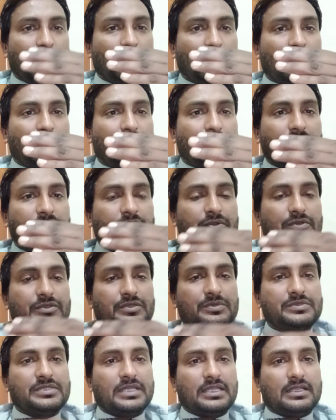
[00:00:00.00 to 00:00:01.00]
और अपने
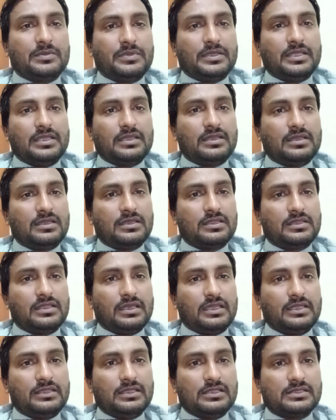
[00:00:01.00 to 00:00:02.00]
यूट्यूब चैनल पे
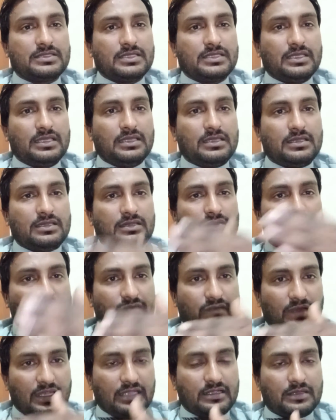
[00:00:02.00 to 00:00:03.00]
तहे दिल से
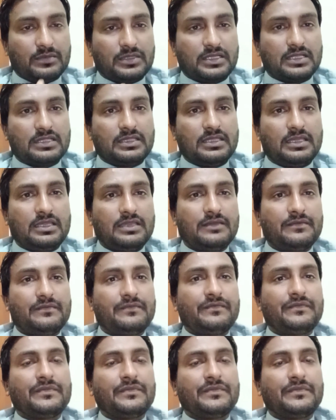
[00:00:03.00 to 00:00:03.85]
वेलकम करते हैं